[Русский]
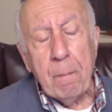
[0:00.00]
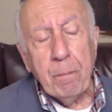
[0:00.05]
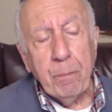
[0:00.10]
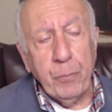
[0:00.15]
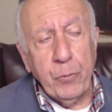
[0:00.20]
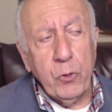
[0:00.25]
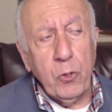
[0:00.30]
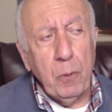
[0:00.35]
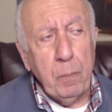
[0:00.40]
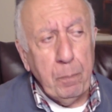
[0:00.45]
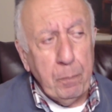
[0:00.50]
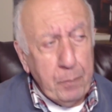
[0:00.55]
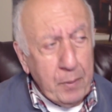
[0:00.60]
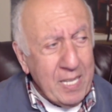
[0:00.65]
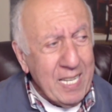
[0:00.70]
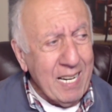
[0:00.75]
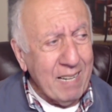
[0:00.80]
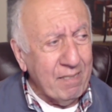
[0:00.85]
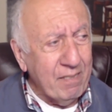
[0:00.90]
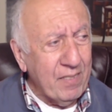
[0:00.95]
До
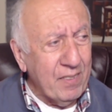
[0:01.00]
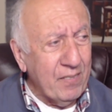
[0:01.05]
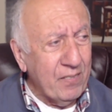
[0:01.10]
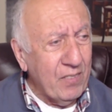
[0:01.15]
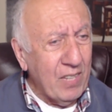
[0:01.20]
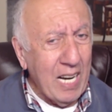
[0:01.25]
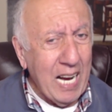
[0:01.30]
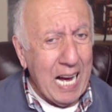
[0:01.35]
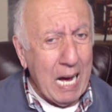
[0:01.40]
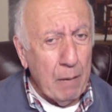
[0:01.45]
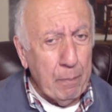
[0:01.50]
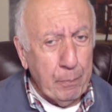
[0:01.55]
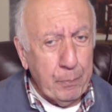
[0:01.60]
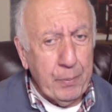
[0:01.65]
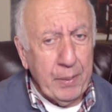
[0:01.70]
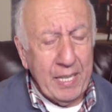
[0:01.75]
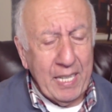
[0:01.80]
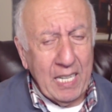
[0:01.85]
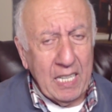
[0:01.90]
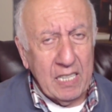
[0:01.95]
1
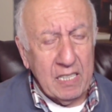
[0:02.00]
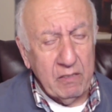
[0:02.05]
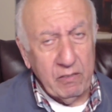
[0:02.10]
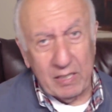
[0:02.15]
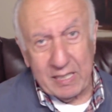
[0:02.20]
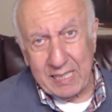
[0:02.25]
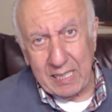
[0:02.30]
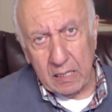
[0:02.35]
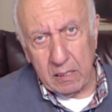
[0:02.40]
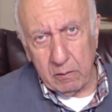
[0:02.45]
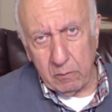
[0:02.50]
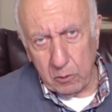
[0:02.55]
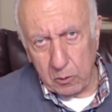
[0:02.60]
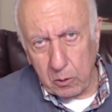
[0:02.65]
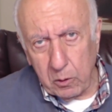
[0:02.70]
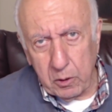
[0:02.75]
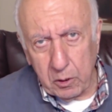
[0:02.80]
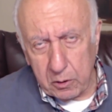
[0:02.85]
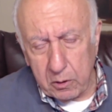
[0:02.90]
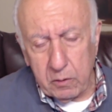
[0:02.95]
апреля 2020 года,